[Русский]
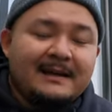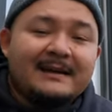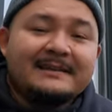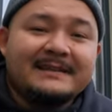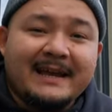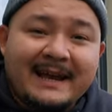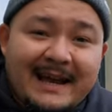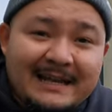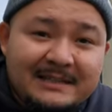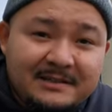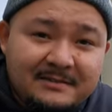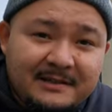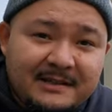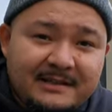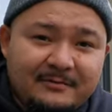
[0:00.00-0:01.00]

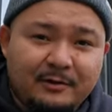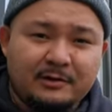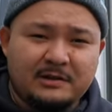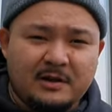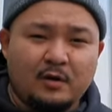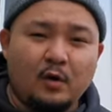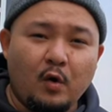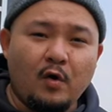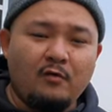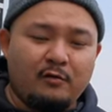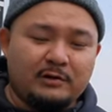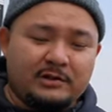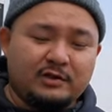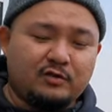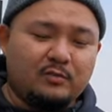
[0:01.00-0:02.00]
заказывать вот такую
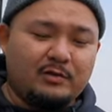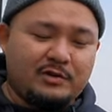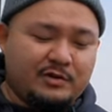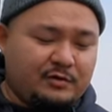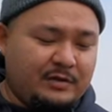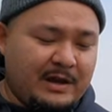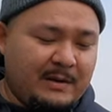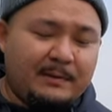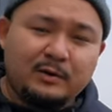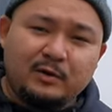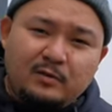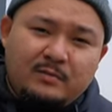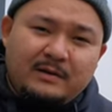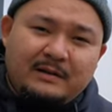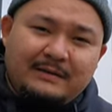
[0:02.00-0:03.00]
вот сумочку. Я
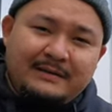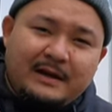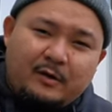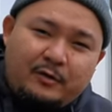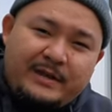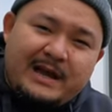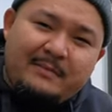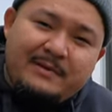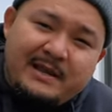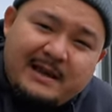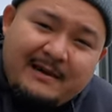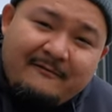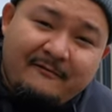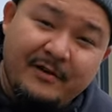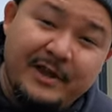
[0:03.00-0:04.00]
подумал, нахуя
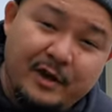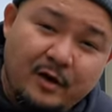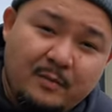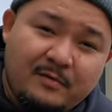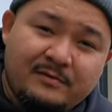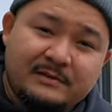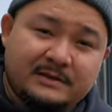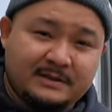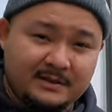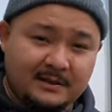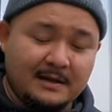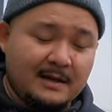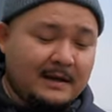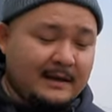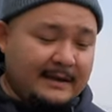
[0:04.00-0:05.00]
мне выебываться,
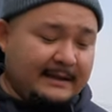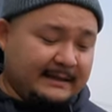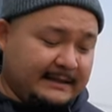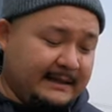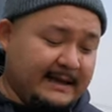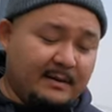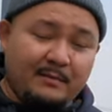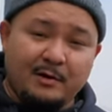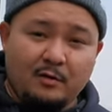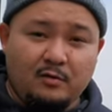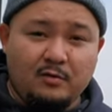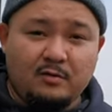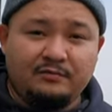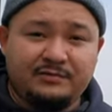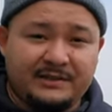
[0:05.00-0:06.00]
если я
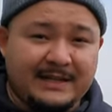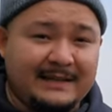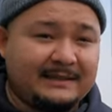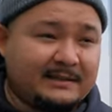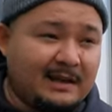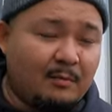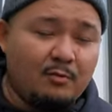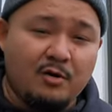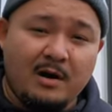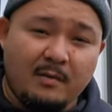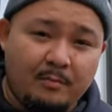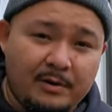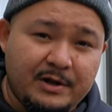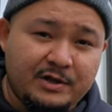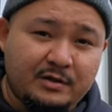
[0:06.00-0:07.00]
могу взять самую
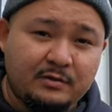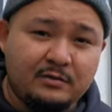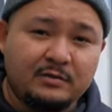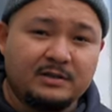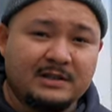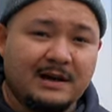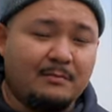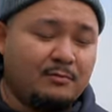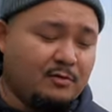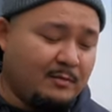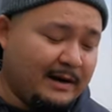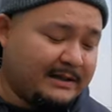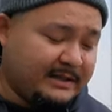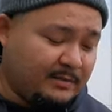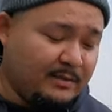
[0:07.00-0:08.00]
обычную, самую
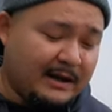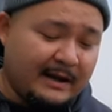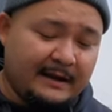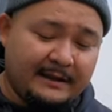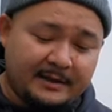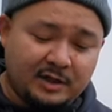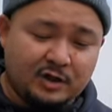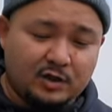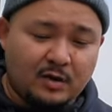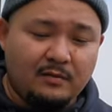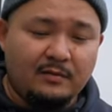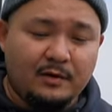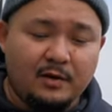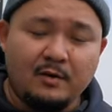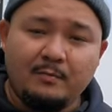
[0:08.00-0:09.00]
максимально
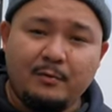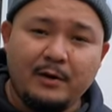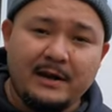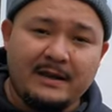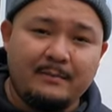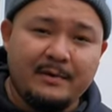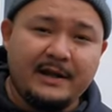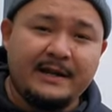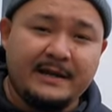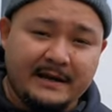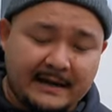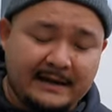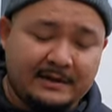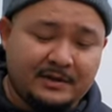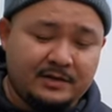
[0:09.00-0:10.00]
дешевую, но более-менее
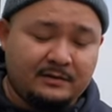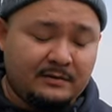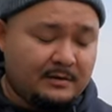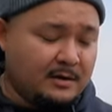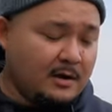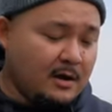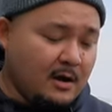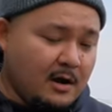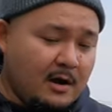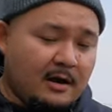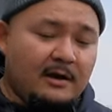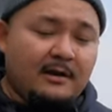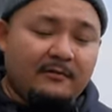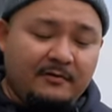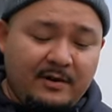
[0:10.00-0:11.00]
качественную.
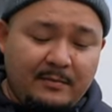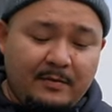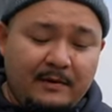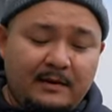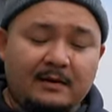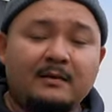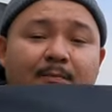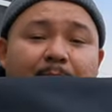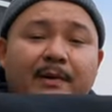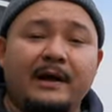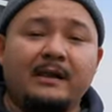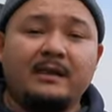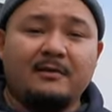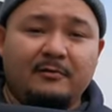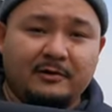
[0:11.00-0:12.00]
Выбор
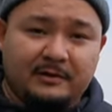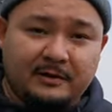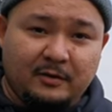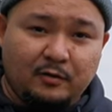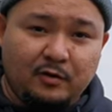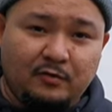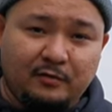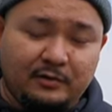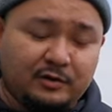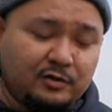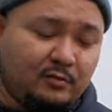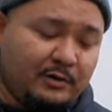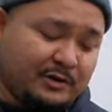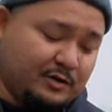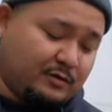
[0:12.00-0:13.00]
пал на вот такую вот
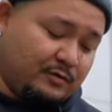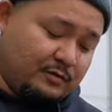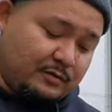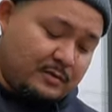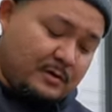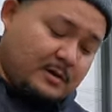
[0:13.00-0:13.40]
сумочку.